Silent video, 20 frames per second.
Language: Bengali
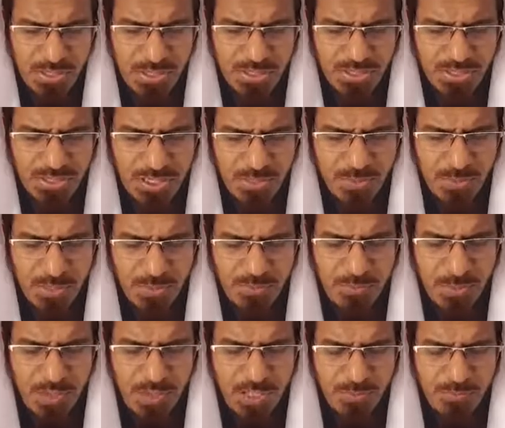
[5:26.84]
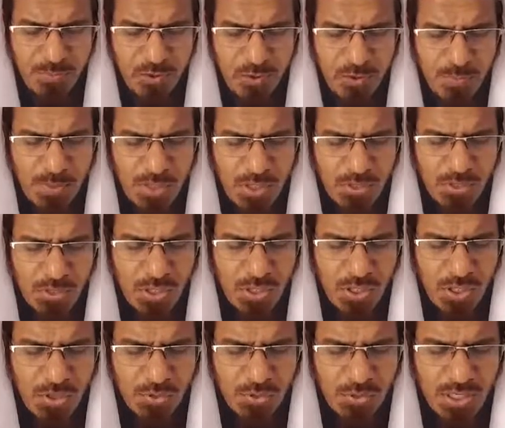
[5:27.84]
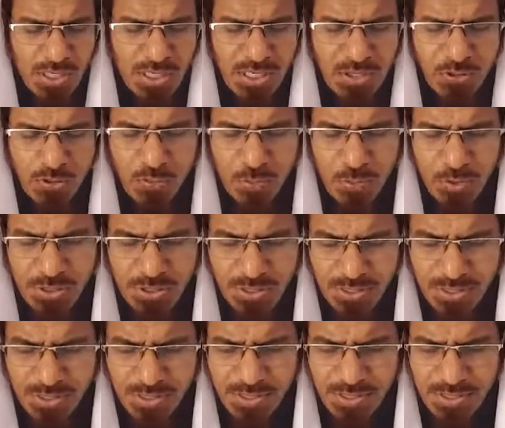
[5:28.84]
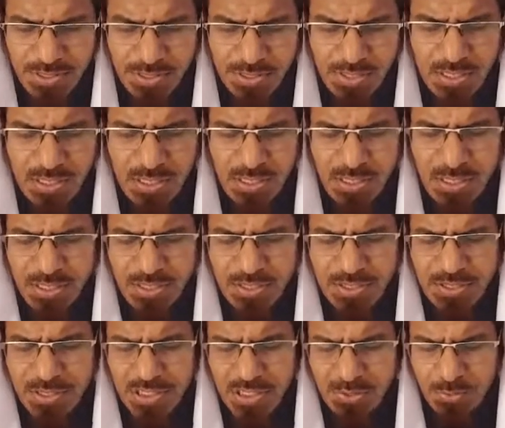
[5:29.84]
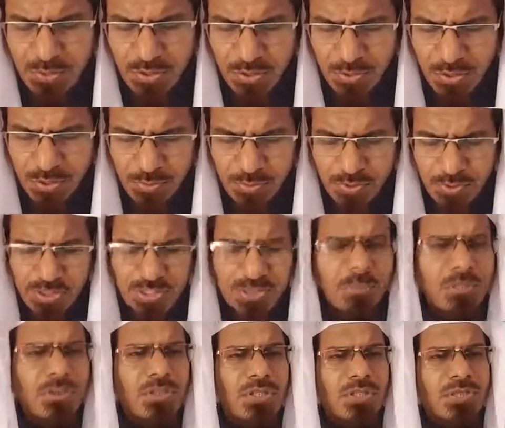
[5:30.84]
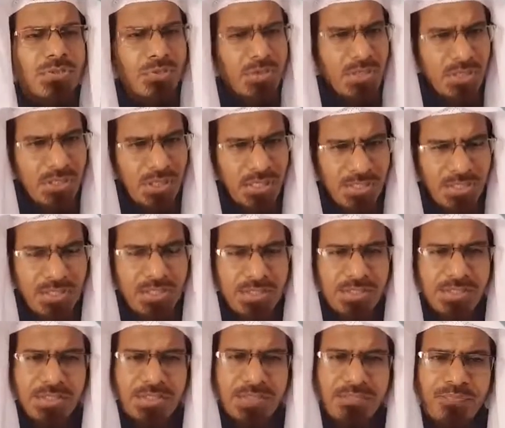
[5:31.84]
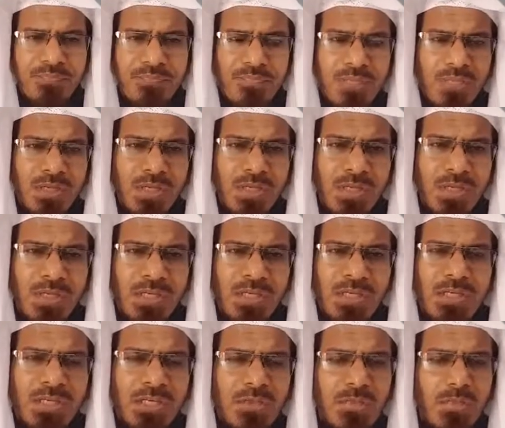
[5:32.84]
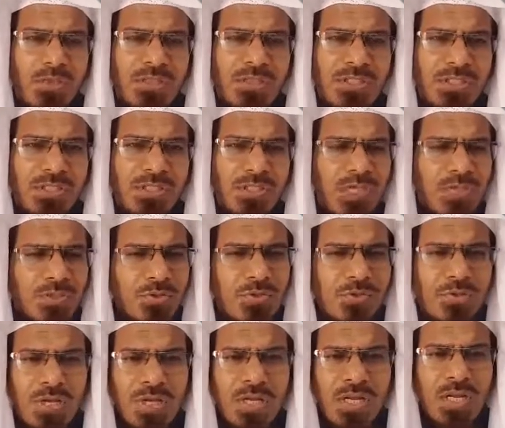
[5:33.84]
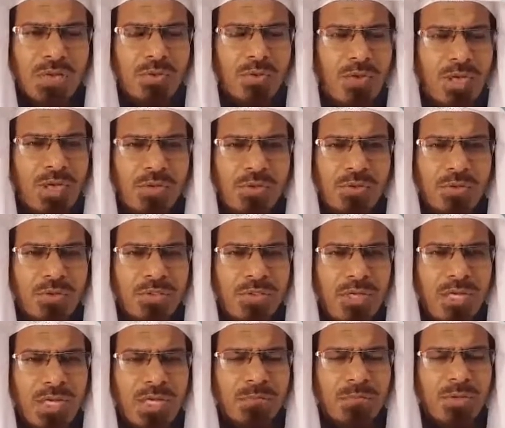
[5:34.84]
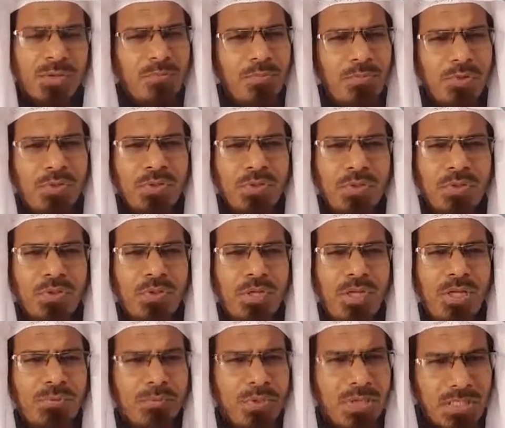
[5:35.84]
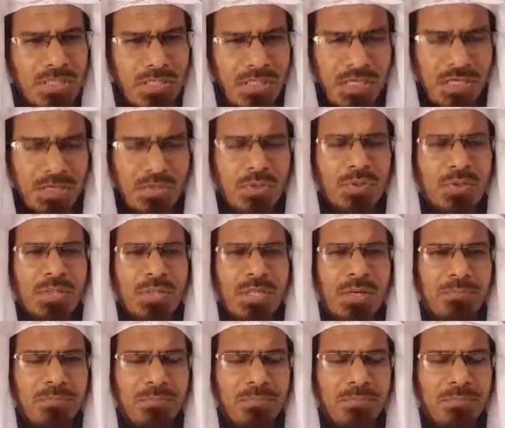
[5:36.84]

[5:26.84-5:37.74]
সাহাবি আবদুল্লাহ ইবনা অমর রদি আল্লাহ তালা আনহু বলছেন হাদিসটি আবুদাউদ দাউদ এবং তিরমিজির সহি হাদিস তিনি বলছেন যে রাসুল সাল্লাহ আলী হোসাল্লামের বৈঠকগুলি আমরা খেয়াল করতাম